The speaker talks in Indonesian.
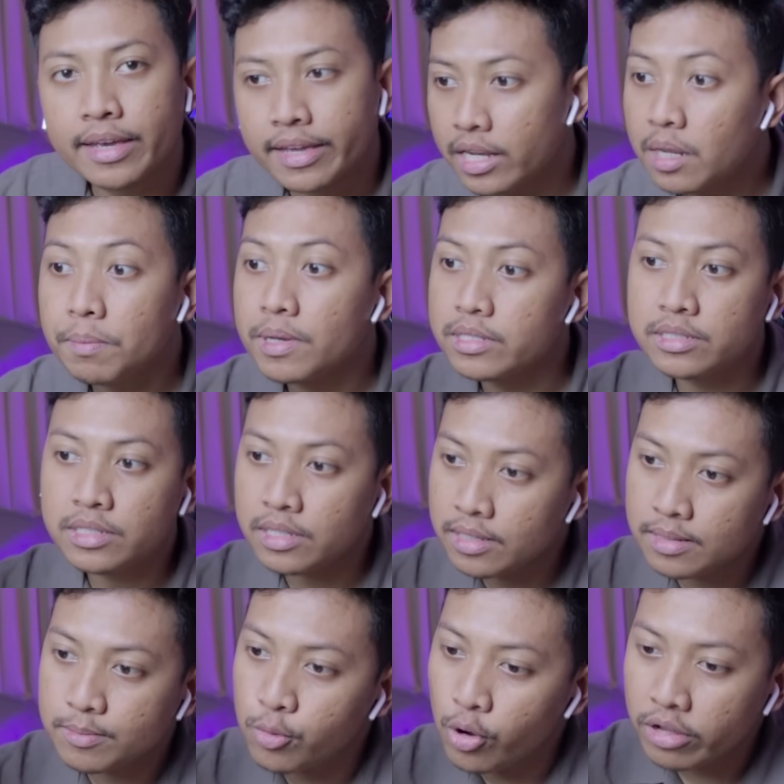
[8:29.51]
ini
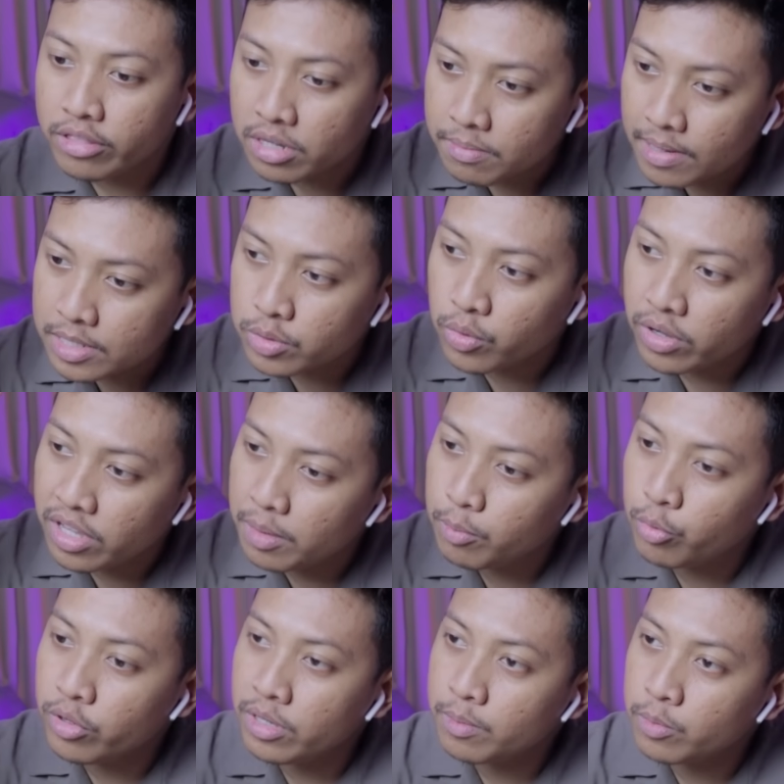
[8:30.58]
pasti bukan termasuk
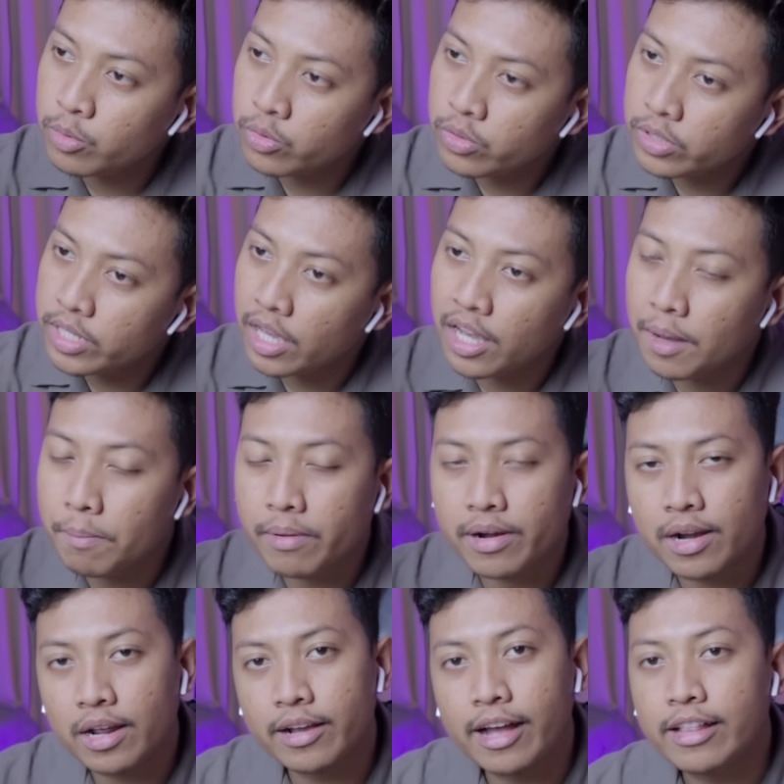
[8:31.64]
ibu-ibu yang nggak
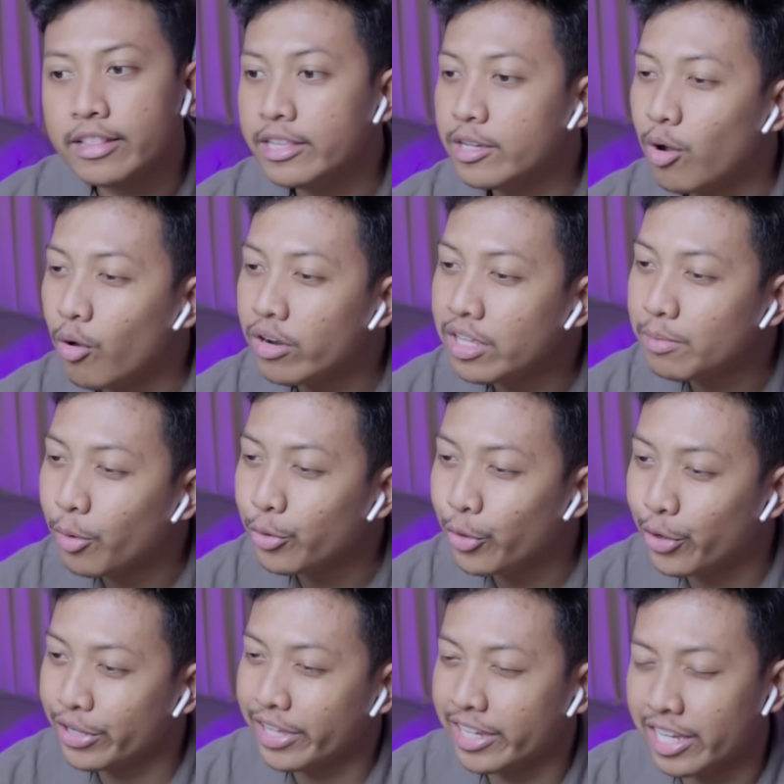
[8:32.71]
pernah ganti oli
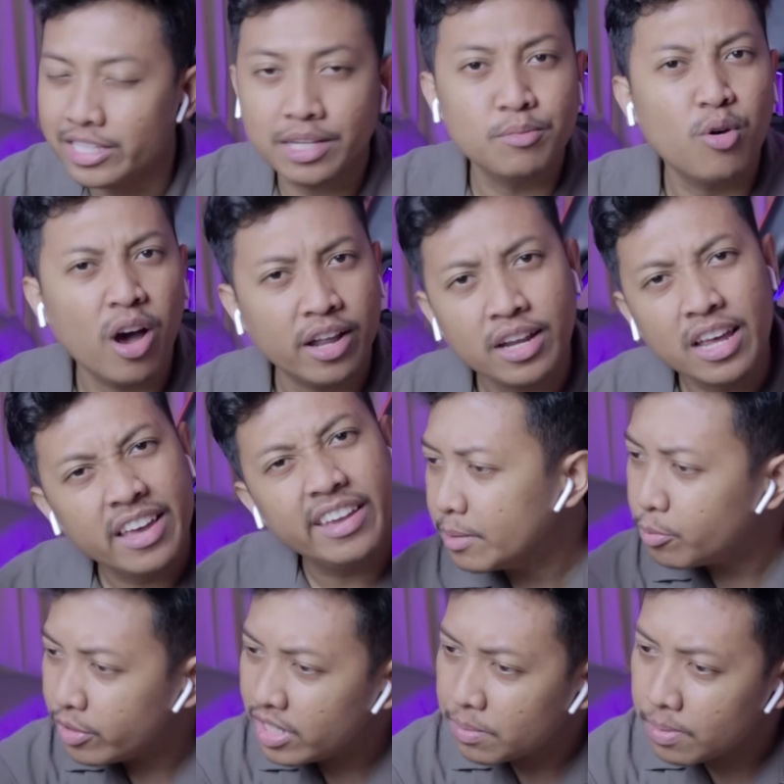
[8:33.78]
motornya guys ya bukan
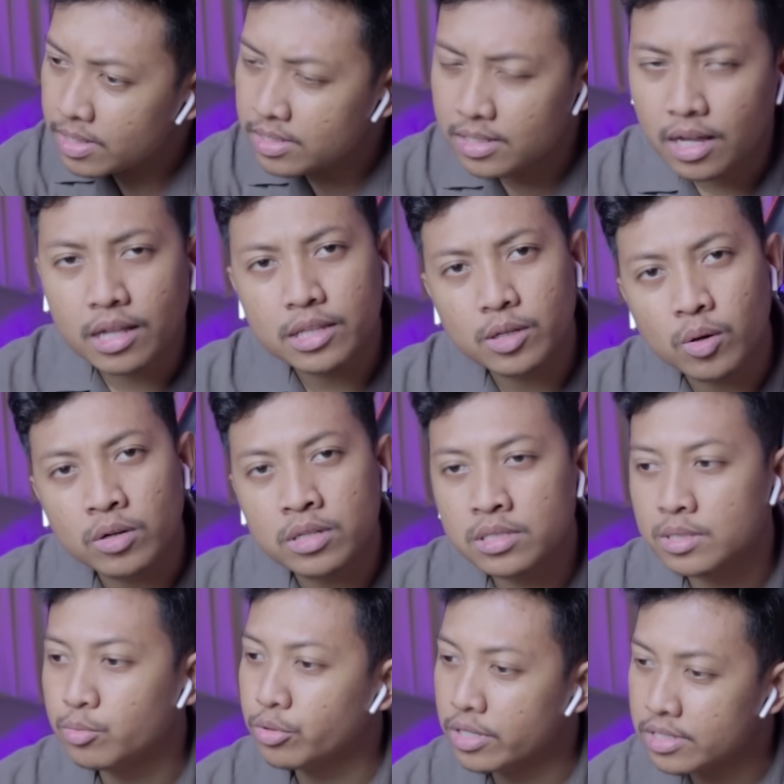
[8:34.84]
ibu ini pasti ganti oli
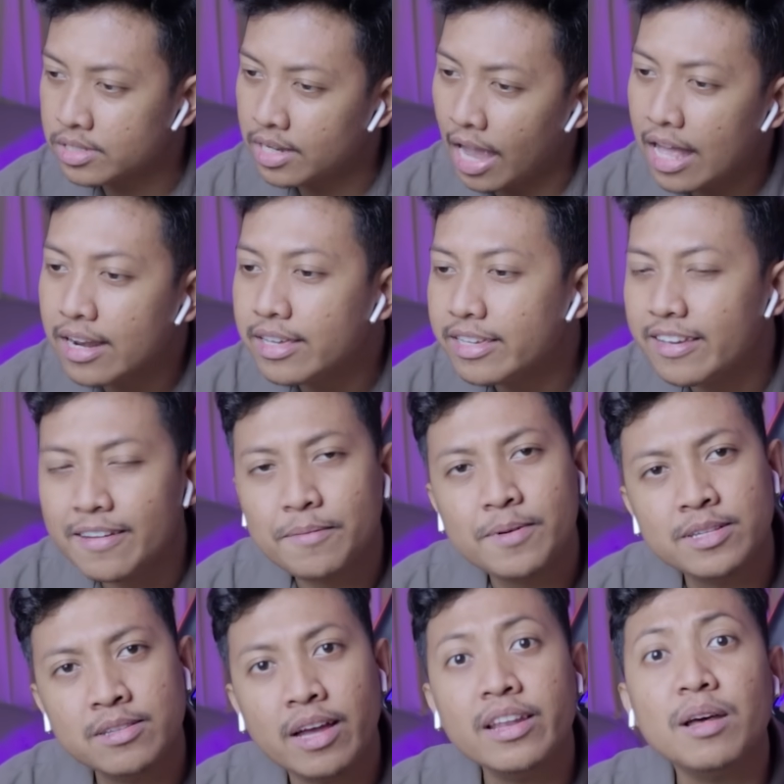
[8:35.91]
sebulan sekali ya
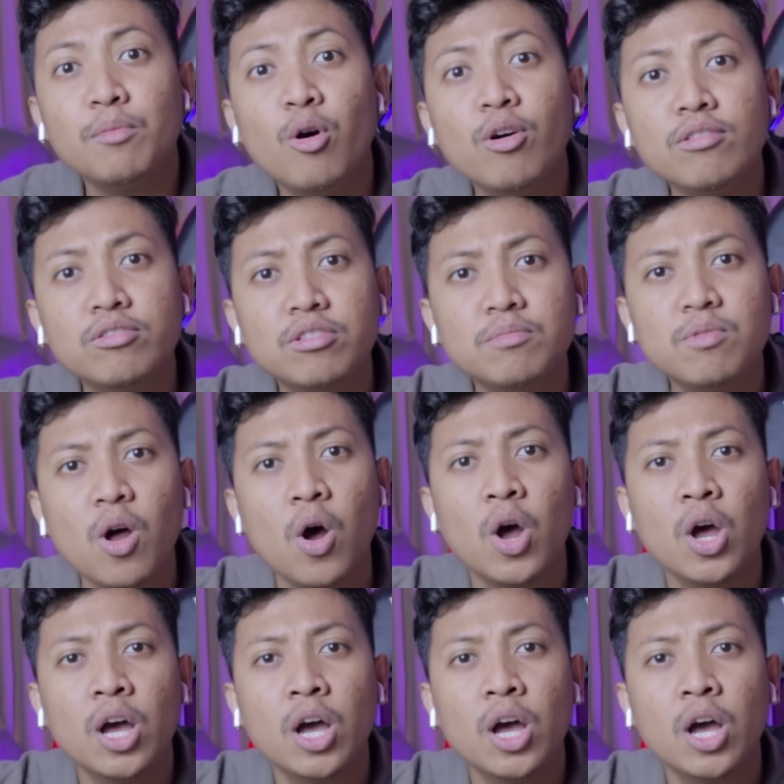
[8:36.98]
guys anak motor bro